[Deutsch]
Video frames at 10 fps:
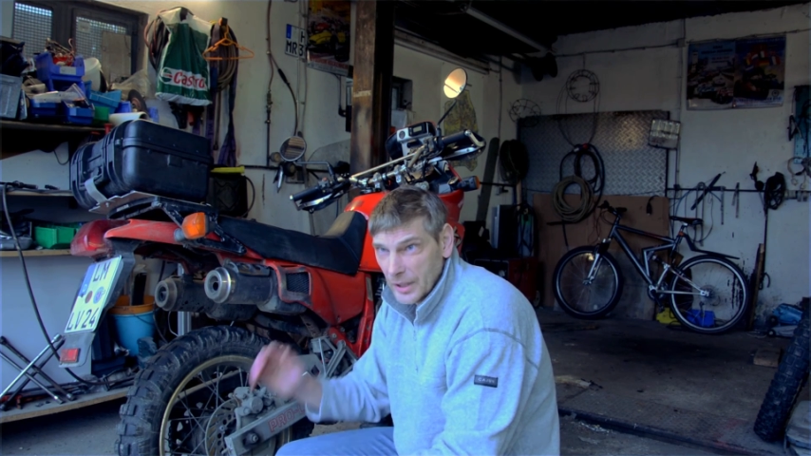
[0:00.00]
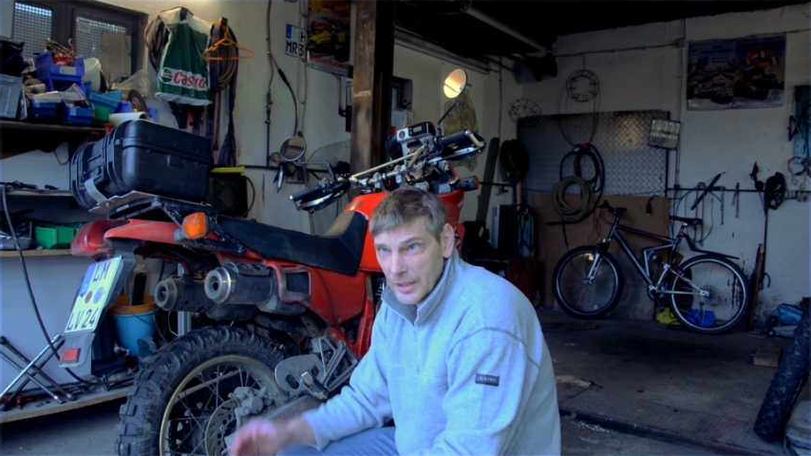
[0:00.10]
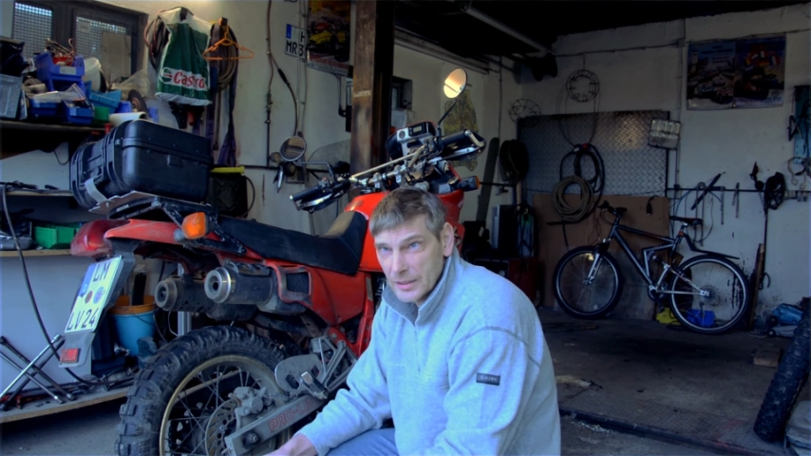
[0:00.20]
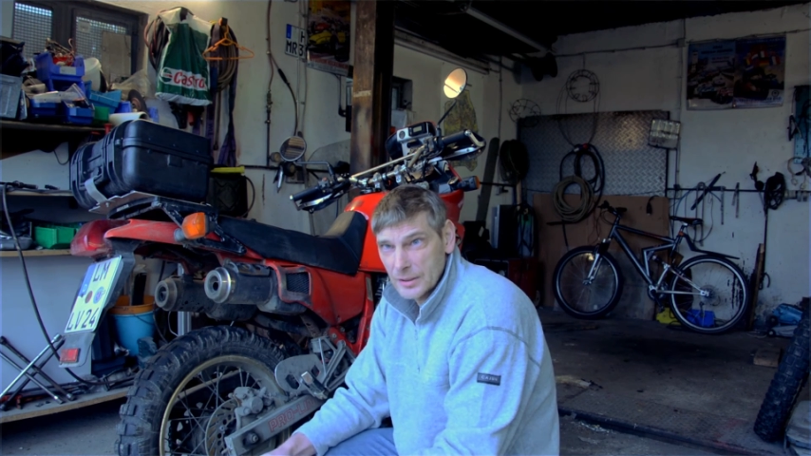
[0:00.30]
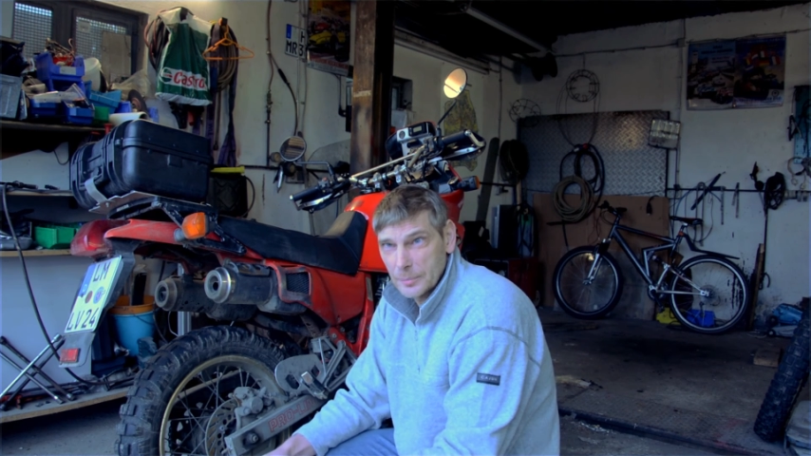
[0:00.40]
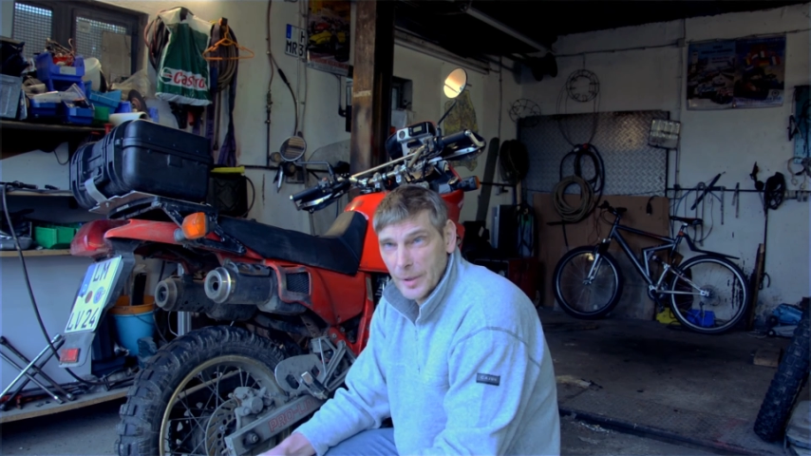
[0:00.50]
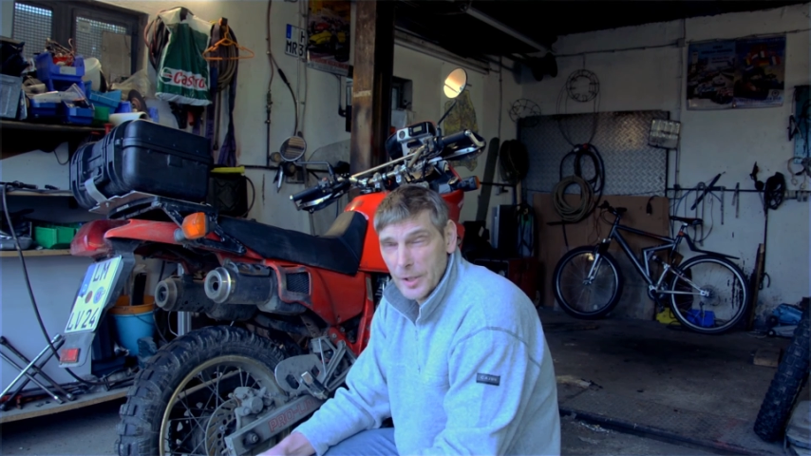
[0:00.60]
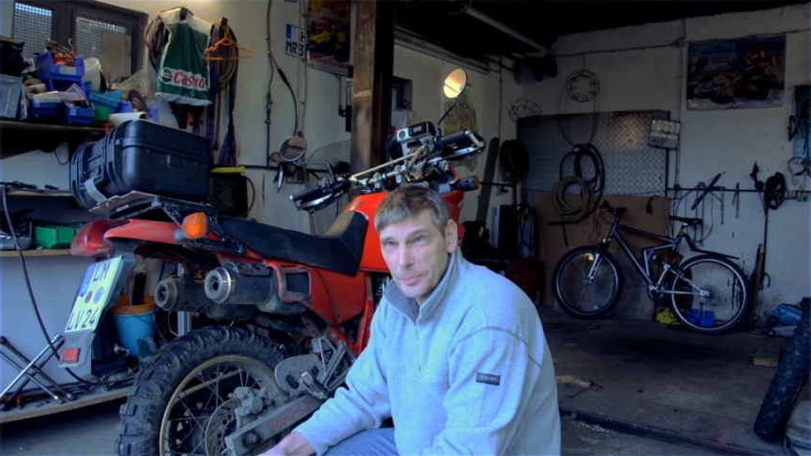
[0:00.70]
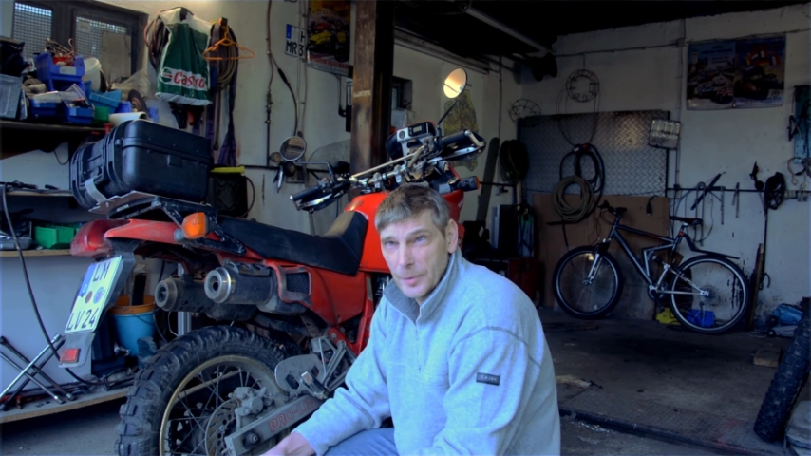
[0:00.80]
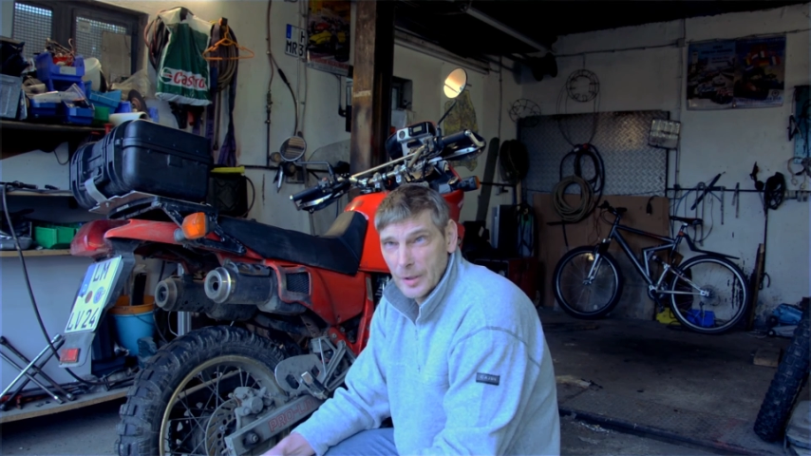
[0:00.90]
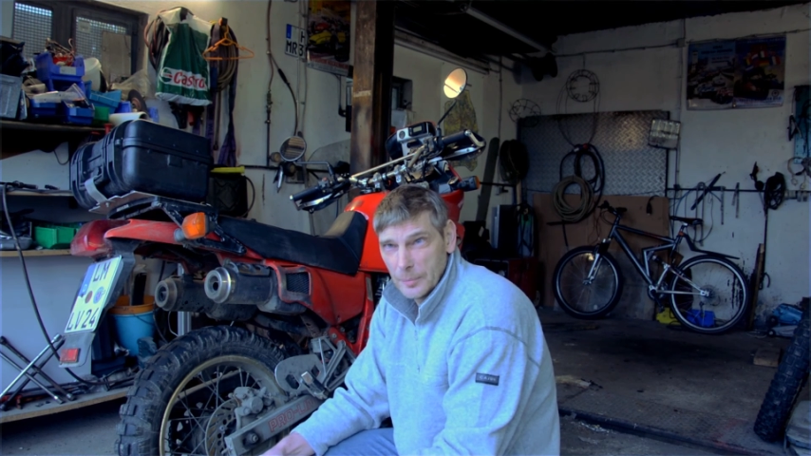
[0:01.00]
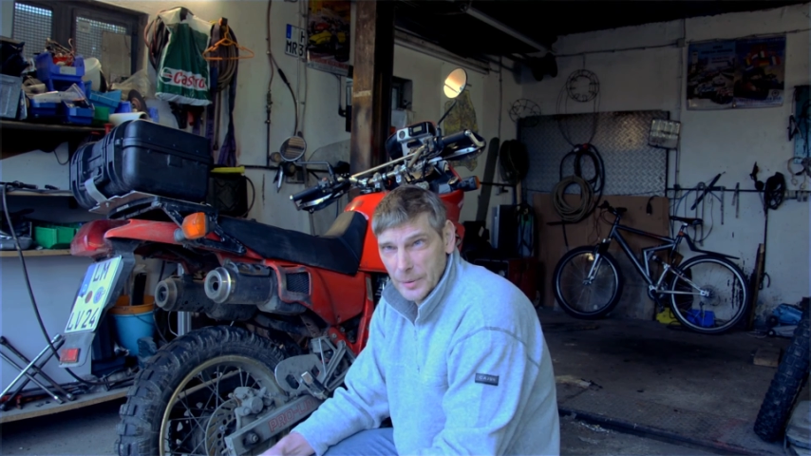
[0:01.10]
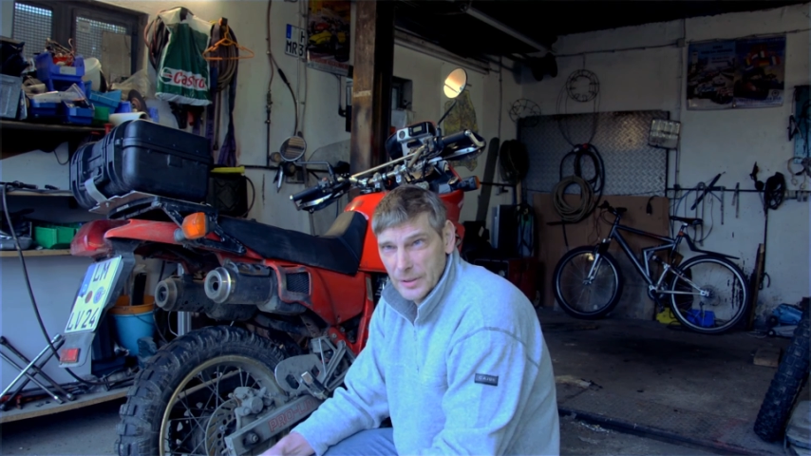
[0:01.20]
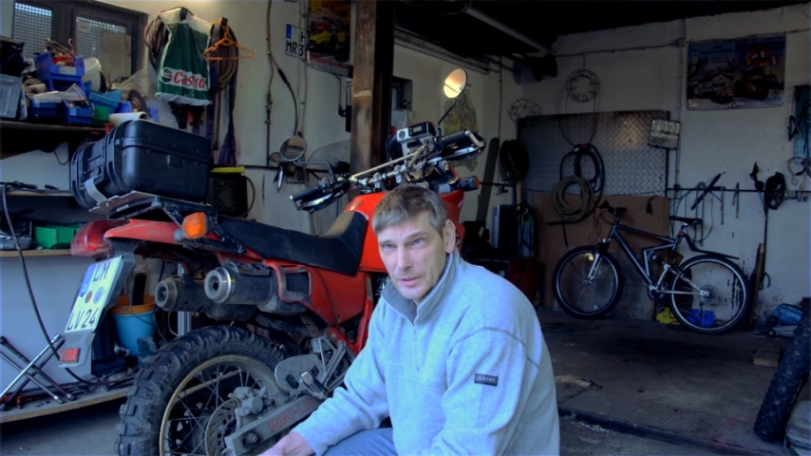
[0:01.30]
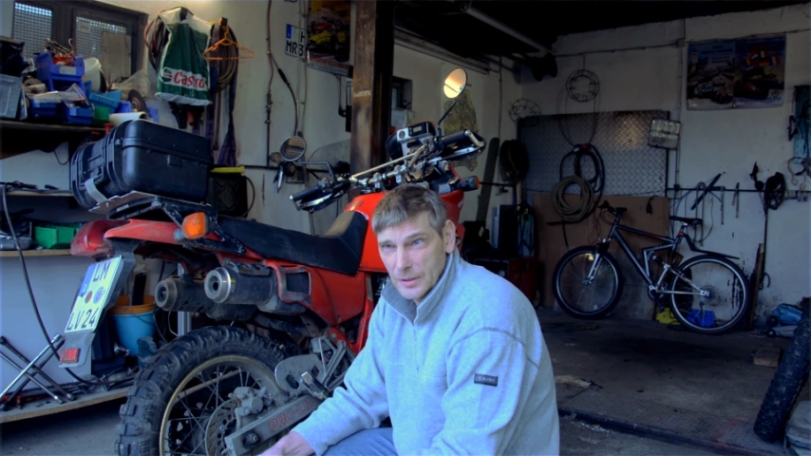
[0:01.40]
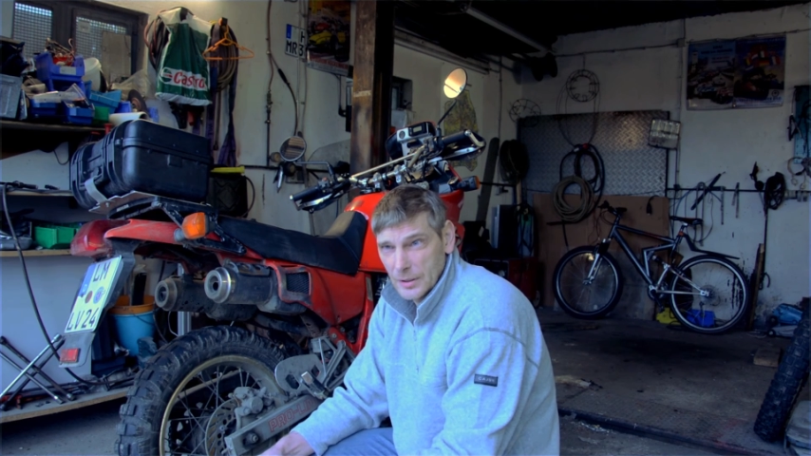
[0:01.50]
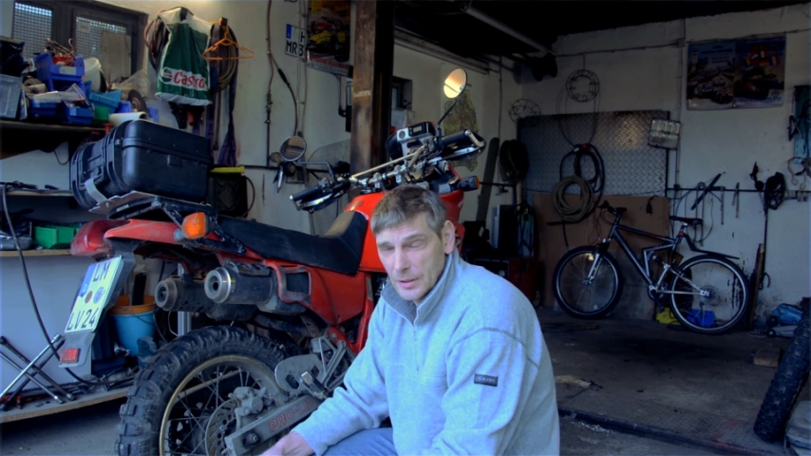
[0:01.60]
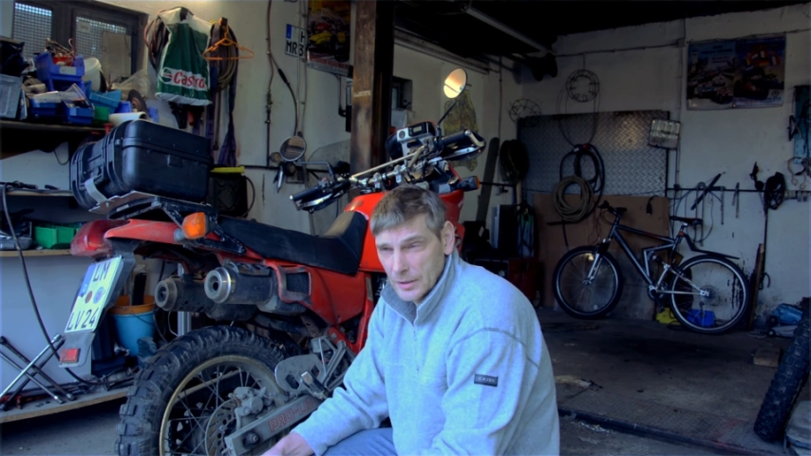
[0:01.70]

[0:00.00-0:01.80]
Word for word: jetzt zum Beispiel mit äh,